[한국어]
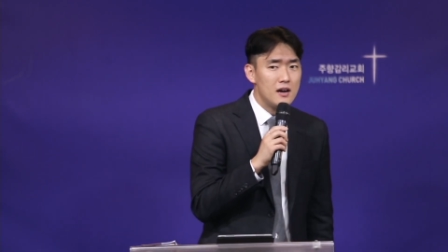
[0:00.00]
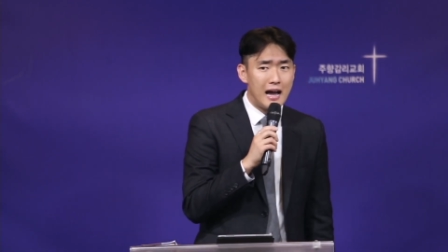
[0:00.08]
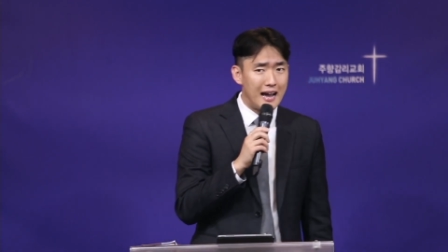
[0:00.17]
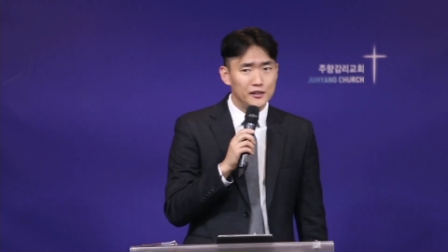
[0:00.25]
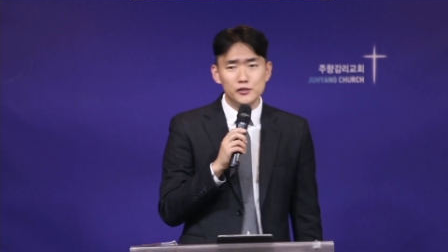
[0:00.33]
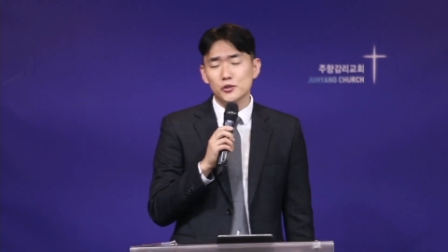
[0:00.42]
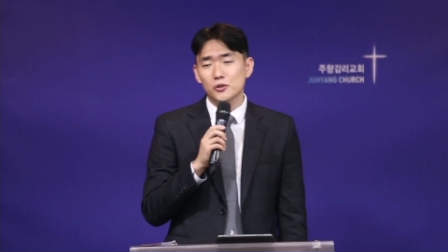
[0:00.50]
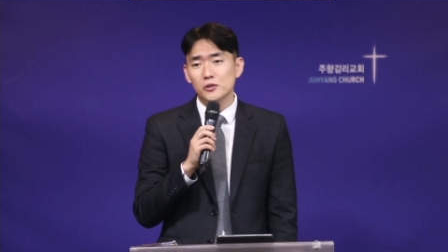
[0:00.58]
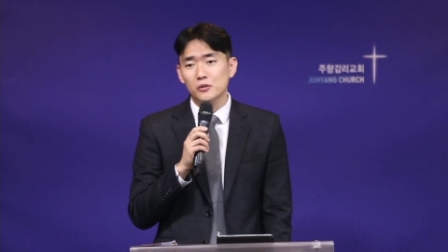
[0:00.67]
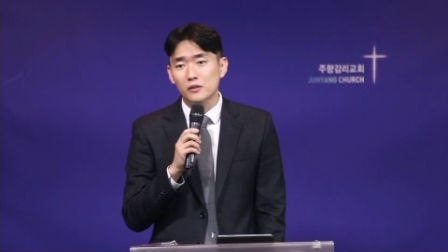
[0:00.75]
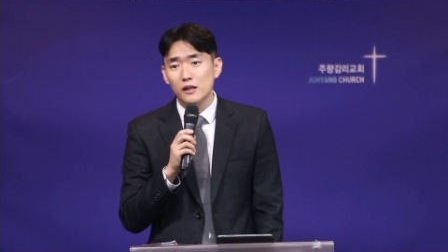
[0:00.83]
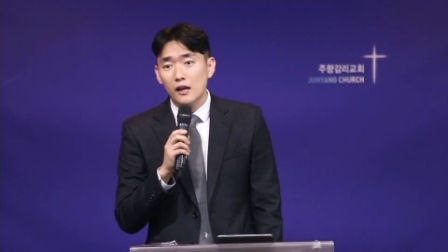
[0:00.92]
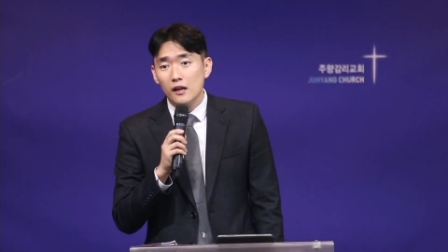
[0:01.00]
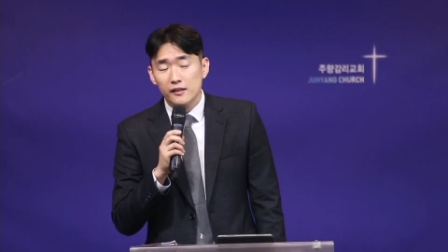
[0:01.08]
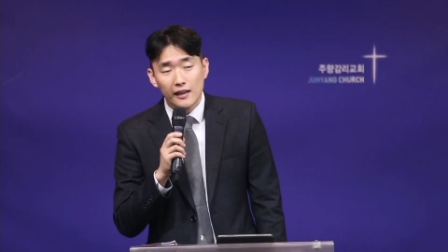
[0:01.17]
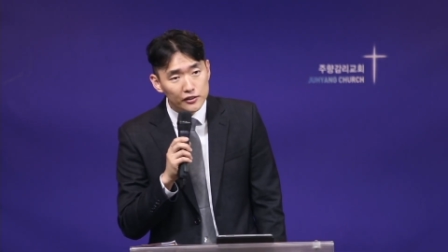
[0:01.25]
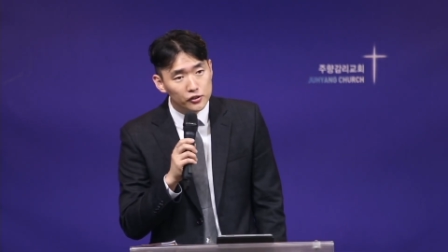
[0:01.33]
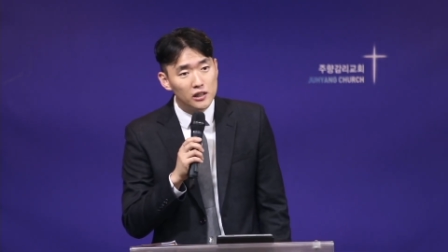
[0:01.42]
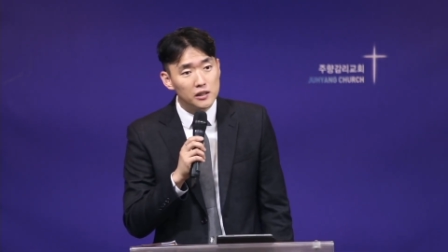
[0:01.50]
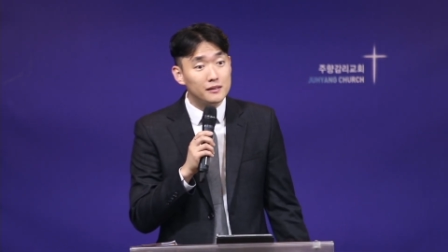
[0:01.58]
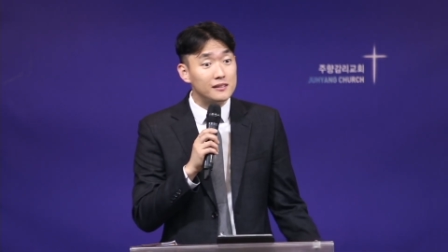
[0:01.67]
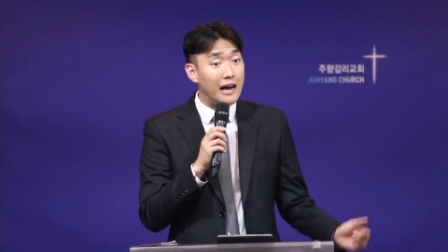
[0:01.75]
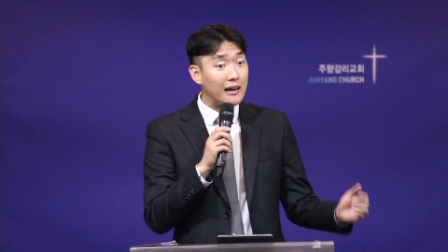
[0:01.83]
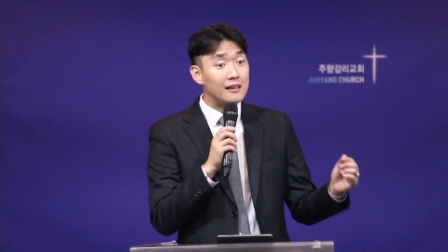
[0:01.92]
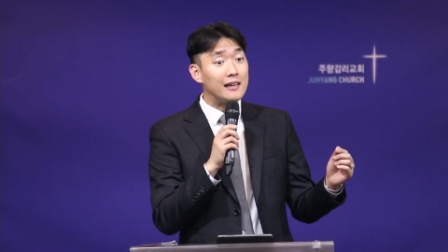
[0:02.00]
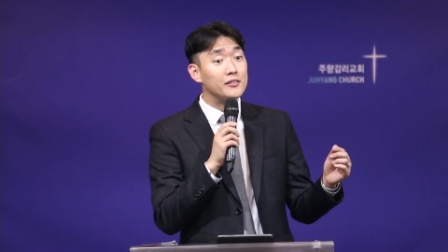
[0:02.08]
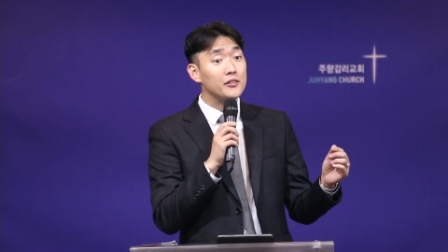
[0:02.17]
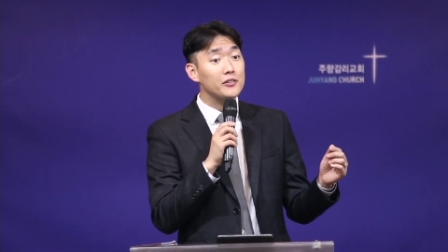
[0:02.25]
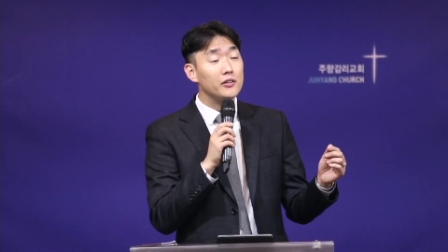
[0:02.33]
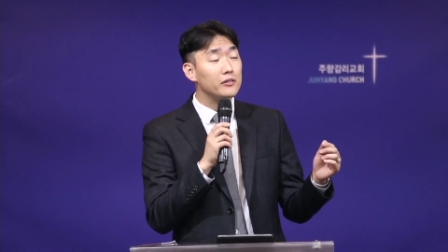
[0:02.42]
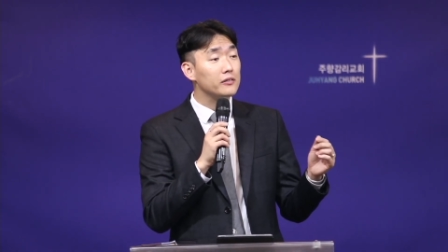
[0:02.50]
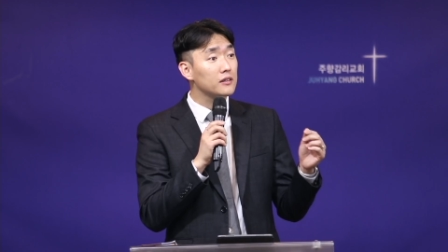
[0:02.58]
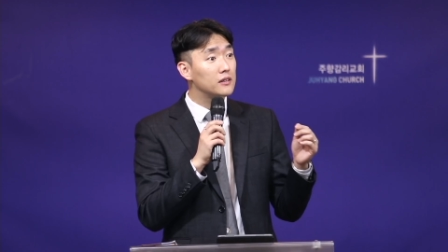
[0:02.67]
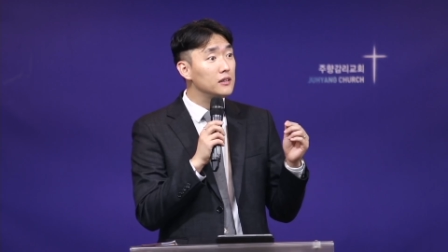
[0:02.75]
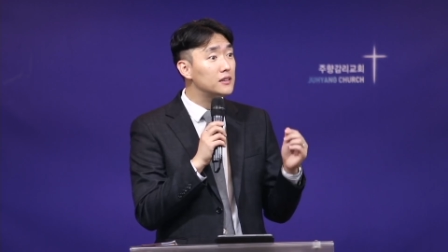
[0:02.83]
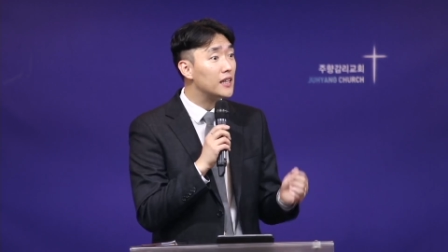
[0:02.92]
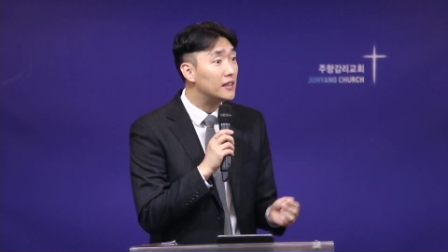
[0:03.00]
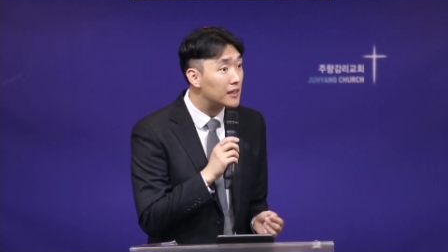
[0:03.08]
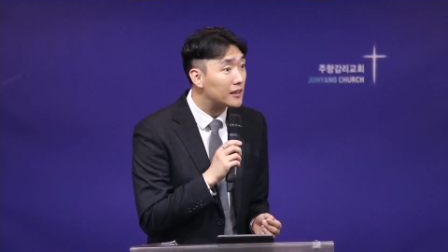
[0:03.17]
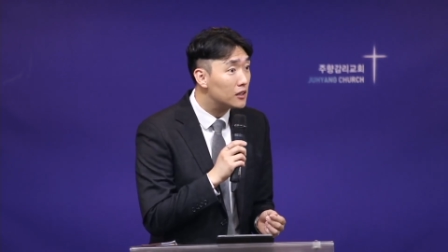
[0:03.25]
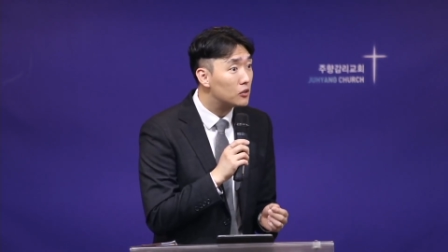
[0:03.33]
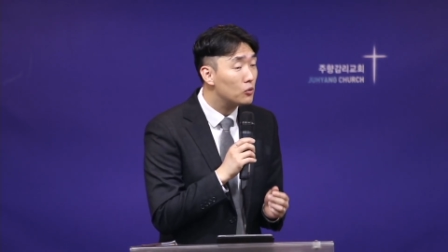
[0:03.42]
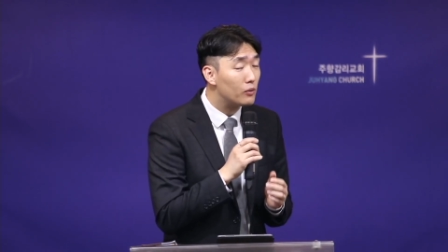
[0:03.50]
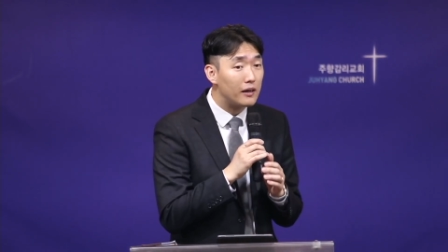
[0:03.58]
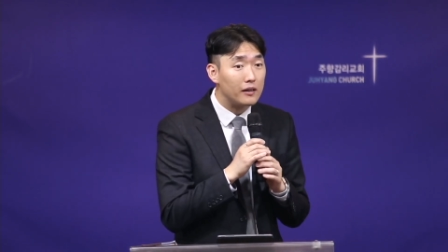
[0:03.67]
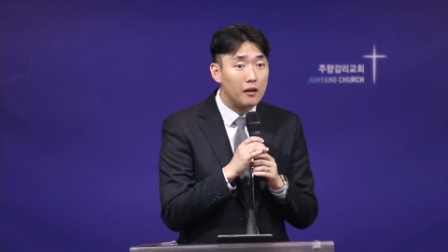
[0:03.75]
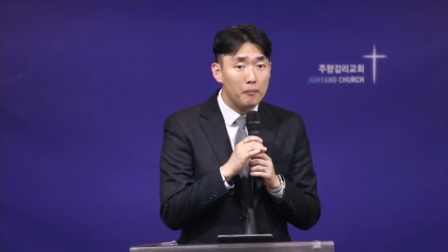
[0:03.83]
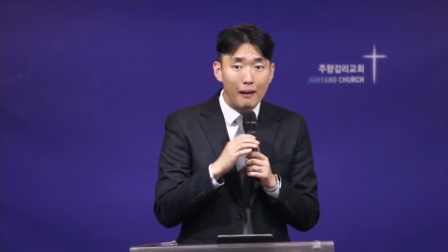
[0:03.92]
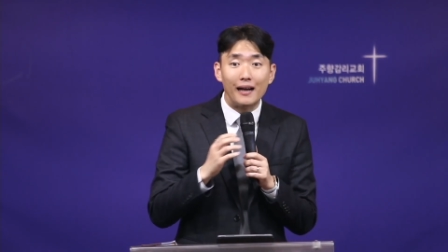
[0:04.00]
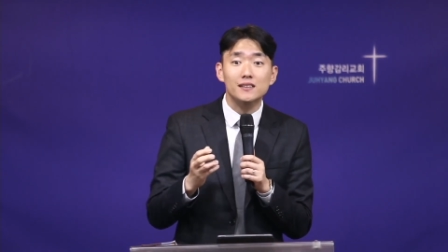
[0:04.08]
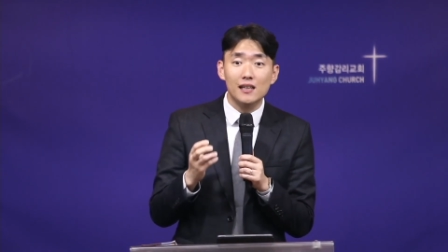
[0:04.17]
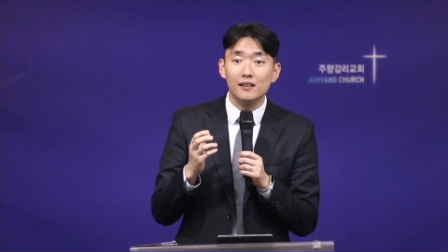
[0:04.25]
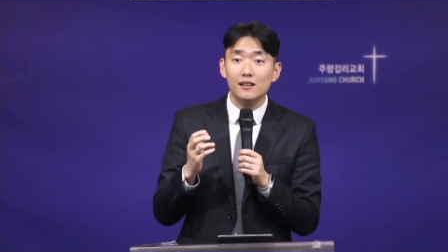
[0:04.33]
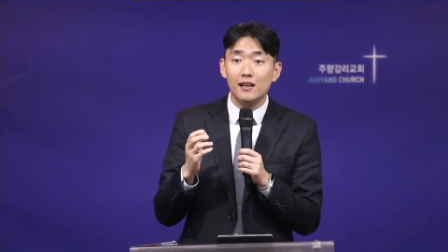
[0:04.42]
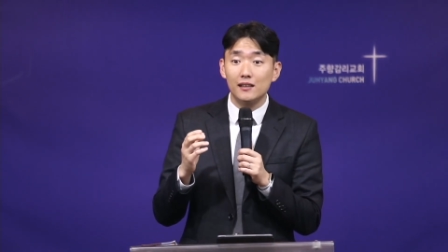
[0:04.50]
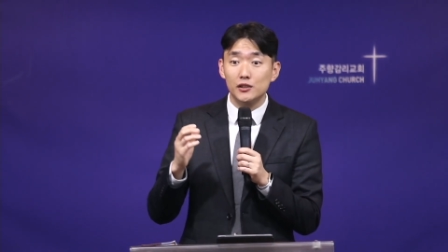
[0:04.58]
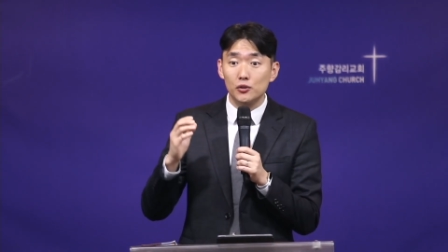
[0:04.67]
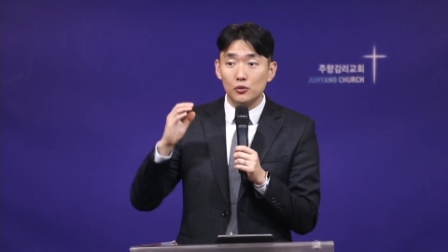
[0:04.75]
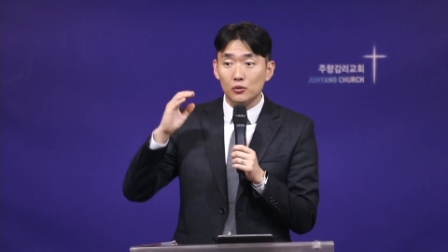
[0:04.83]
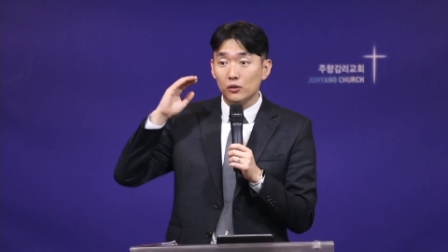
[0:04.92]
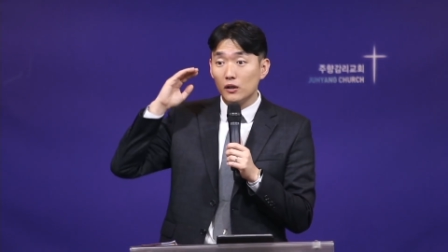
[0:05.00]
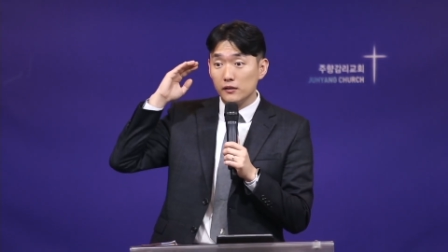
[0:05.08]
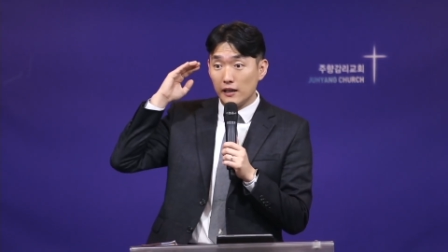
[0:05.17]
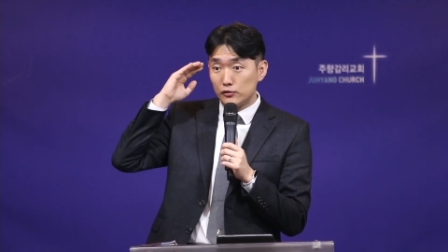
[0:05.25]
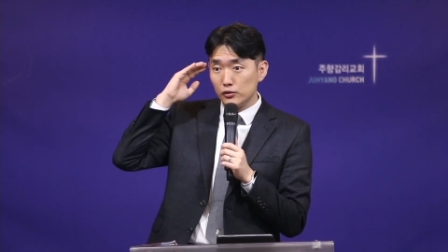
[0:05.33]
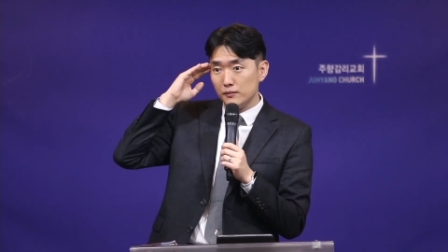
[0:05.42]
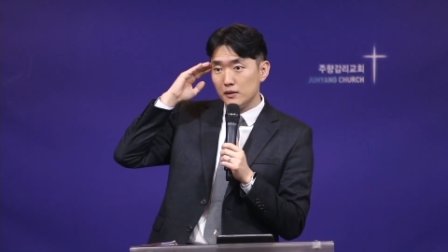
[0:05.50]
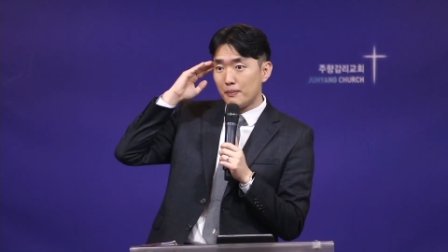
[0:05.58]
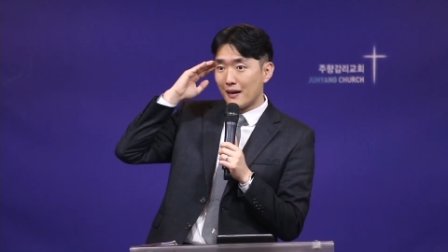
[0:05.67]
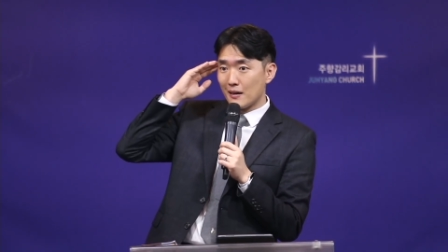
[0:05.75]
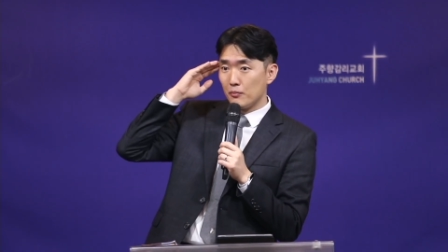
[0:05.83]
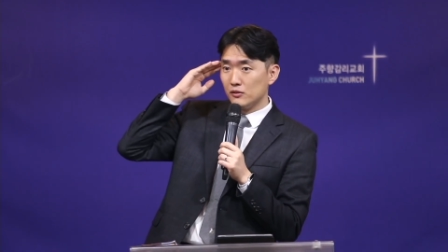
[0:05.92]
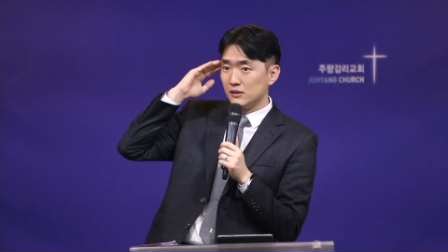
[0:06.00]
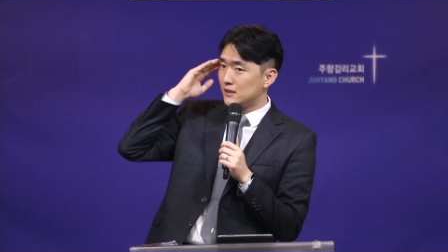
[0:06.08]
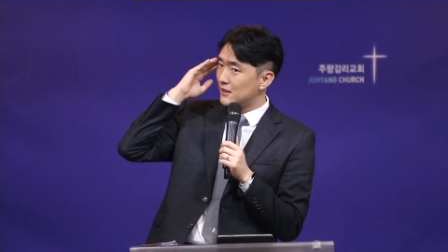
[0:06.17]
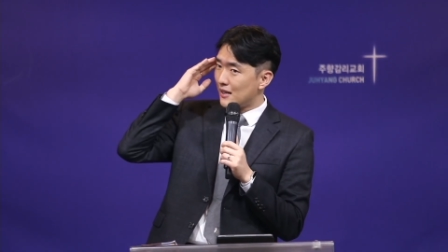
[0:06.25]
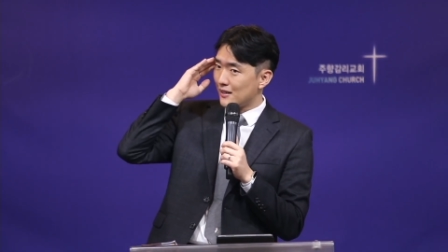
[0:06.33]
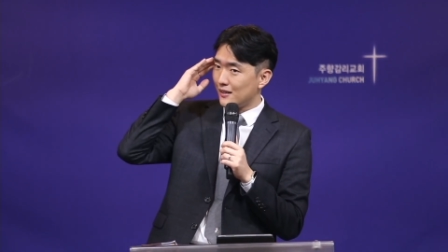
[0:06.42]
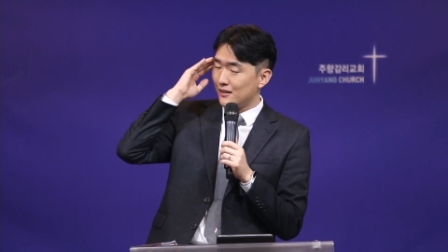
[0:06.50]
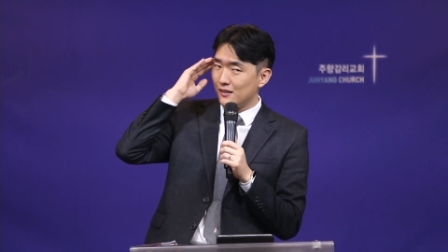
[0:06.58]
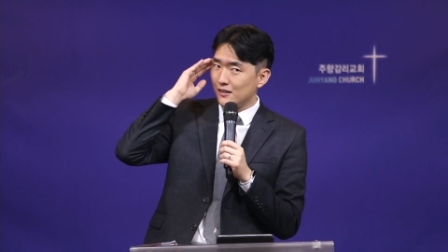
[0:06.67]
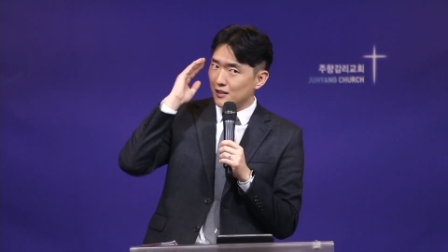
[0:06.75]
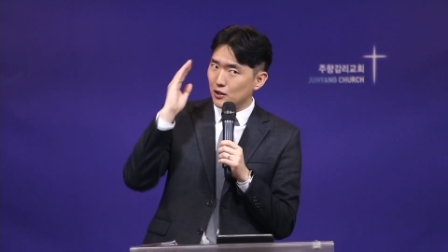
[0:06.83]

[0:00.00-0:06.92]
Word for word: 아니죠. 예수님을 따라다녔던 그 제자들 또한 마찬가지로 예수님을 바라보는 시각이